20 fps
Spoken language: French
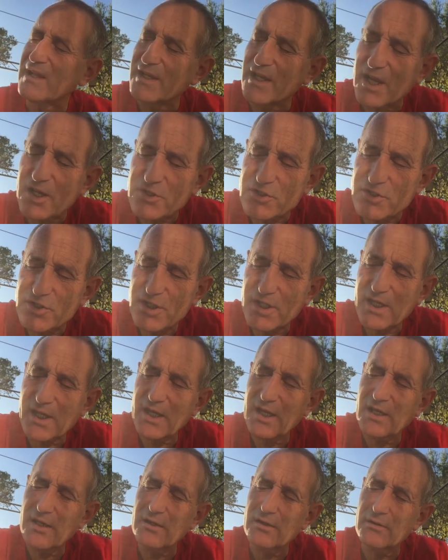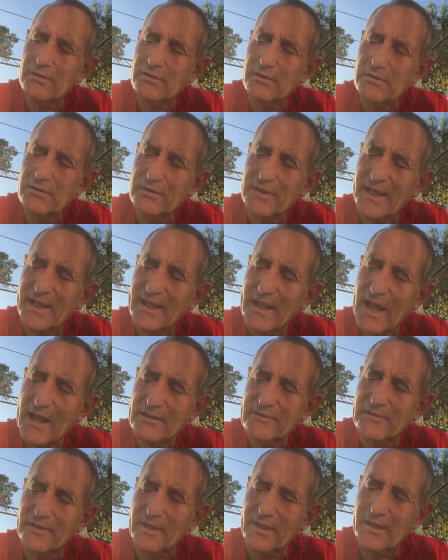Hier, je tirais des
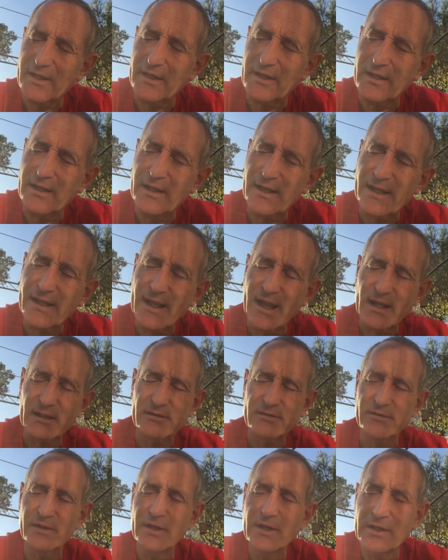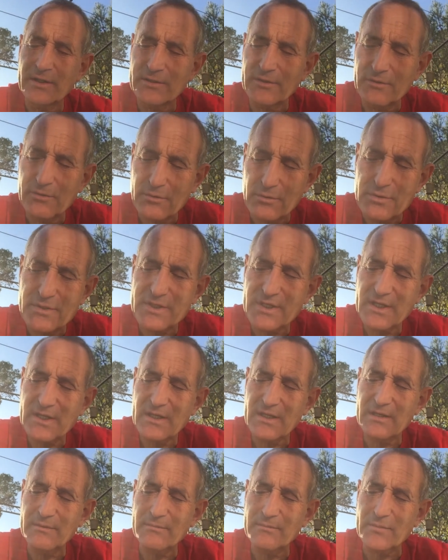cartes et les cartes
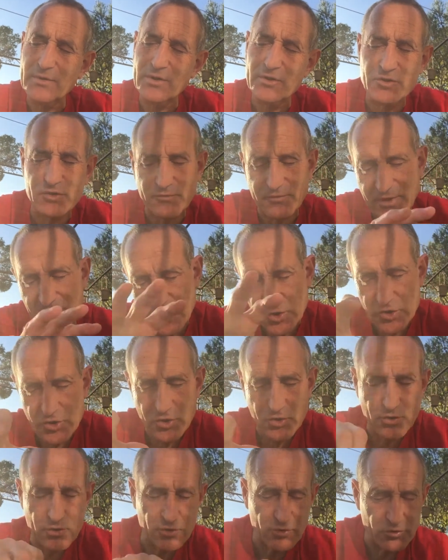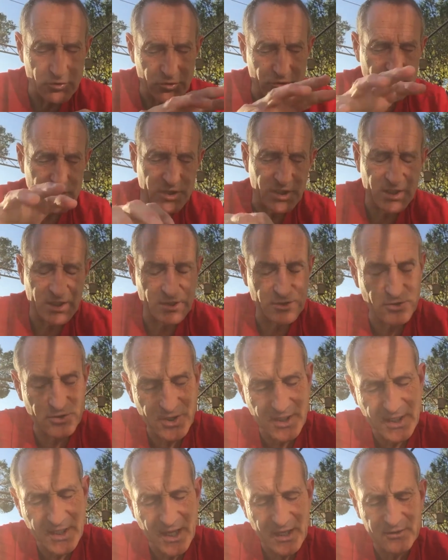aussi, je fais un jeu de 10, de
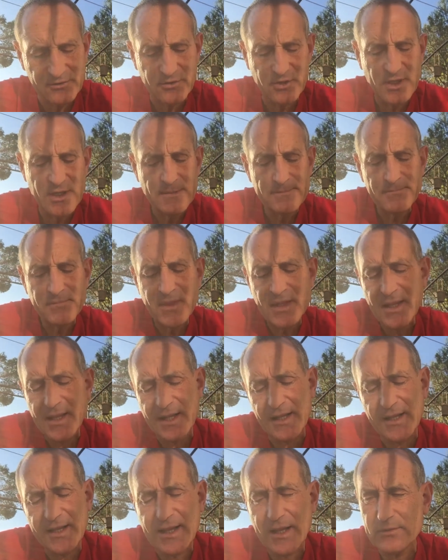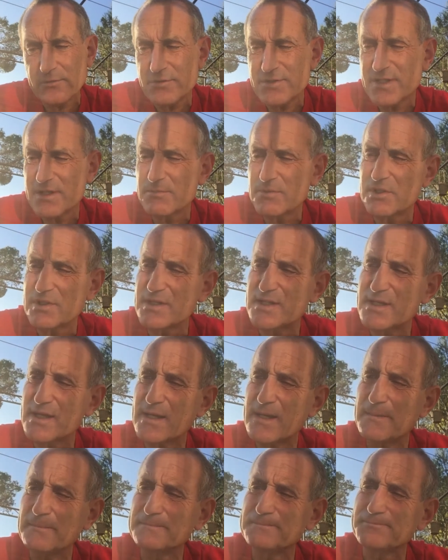10 cartes, et les cartes aussi me
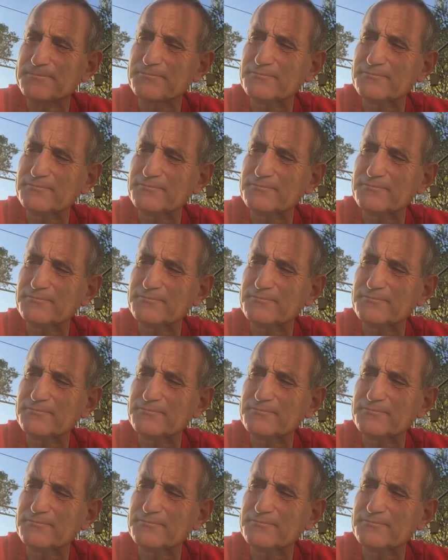disaient,